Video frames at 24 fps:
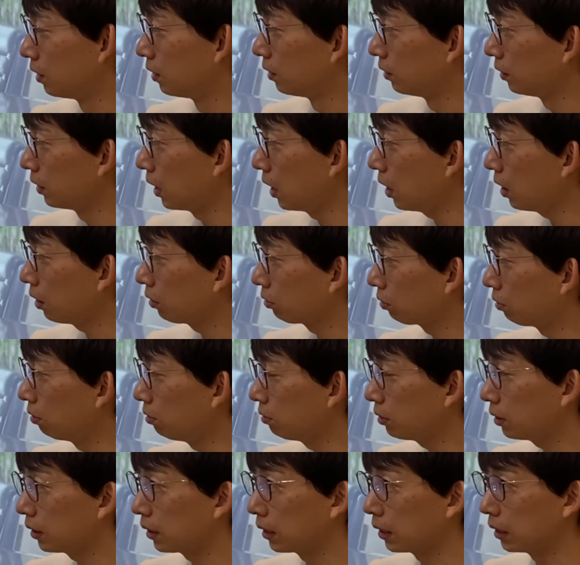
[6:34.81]
で、
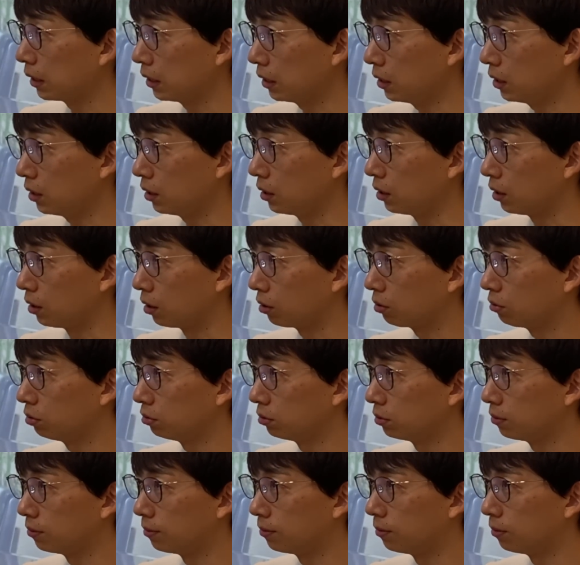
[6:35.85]
今回こ
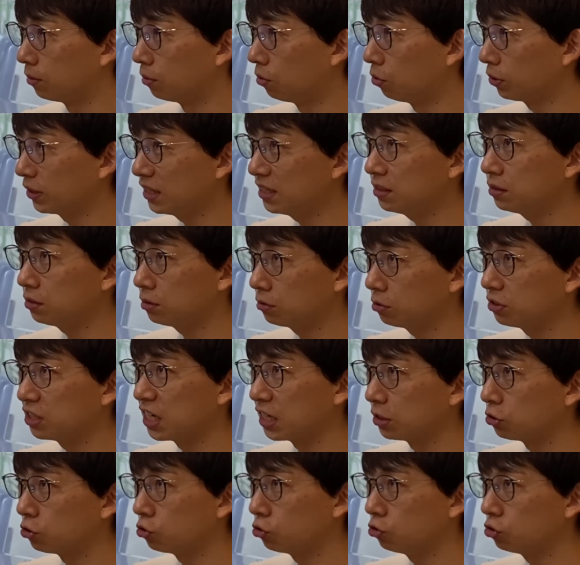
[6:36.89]
の興津と
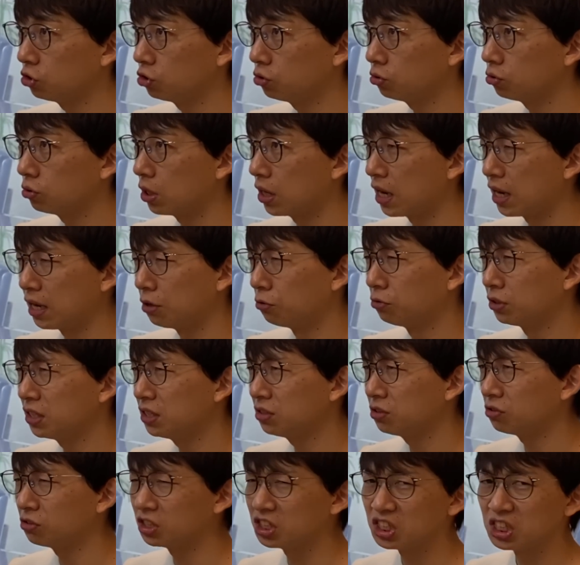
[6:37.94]

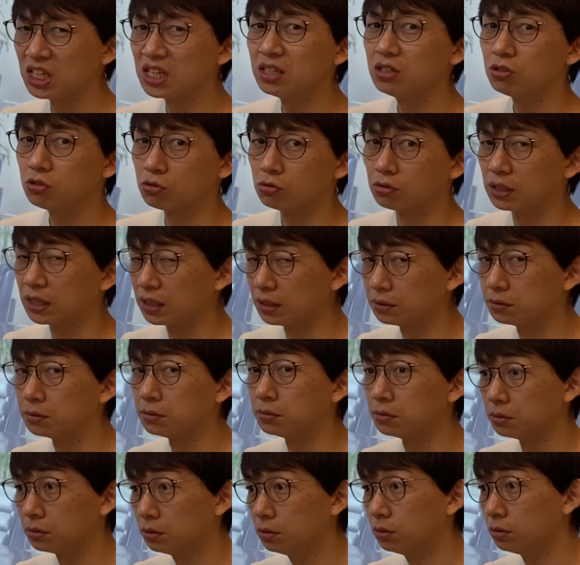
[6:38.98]
支店長からす
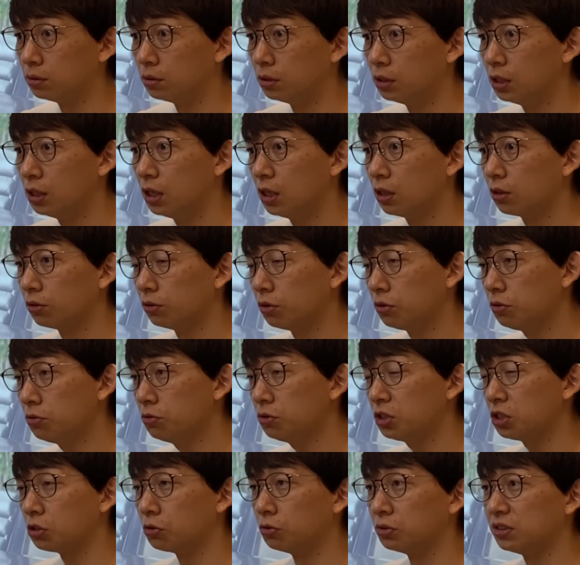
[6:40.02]
ると、この
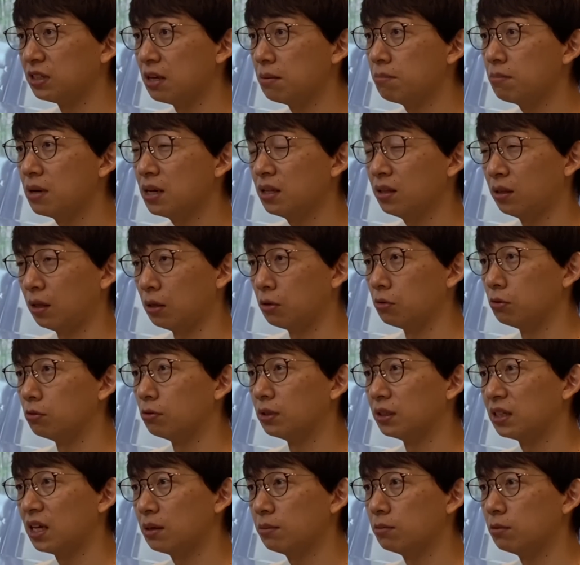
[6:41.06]
融資5000万っていうの
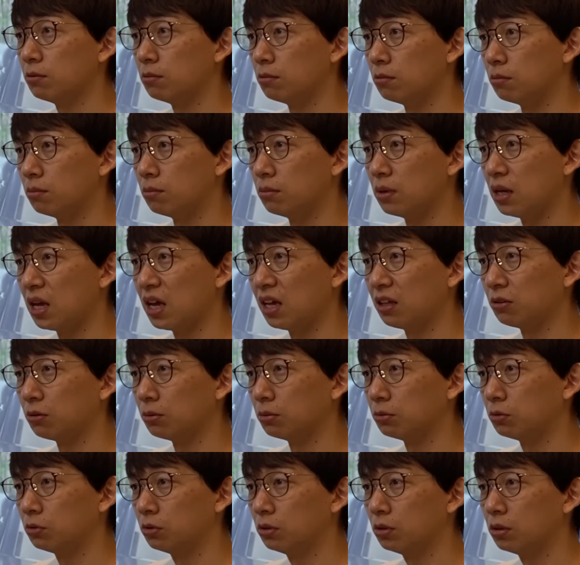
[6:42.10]
は多分、
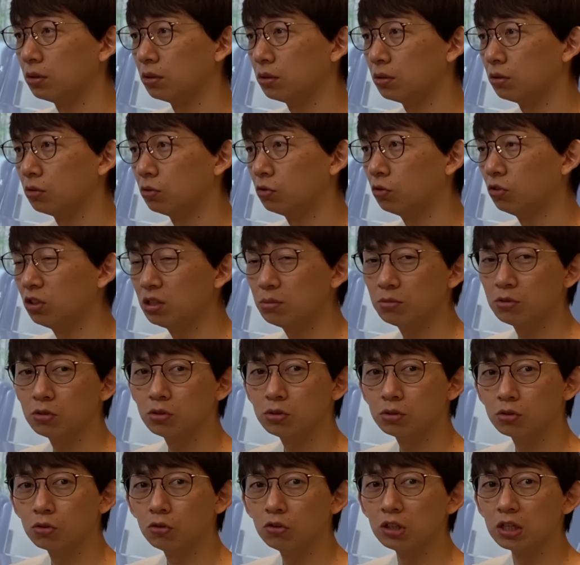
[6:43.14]
どうにも
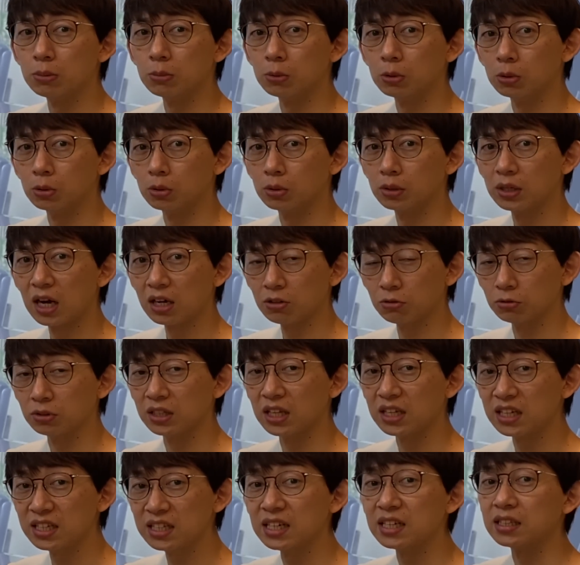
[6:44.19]
こうにも確保
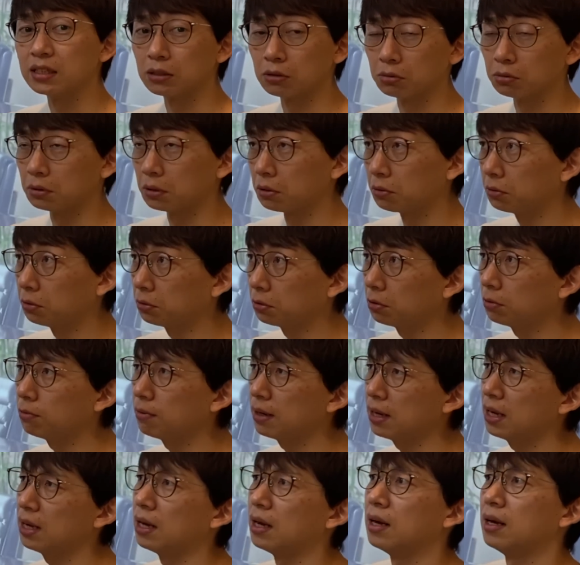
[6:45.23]
できないだろうっていうこと
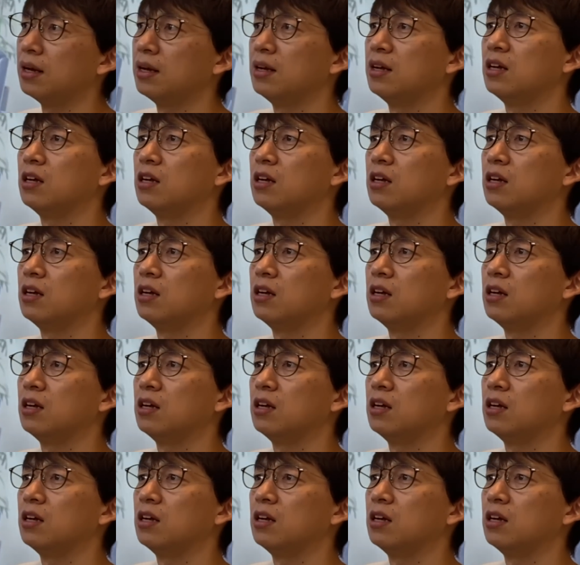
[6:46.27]
は、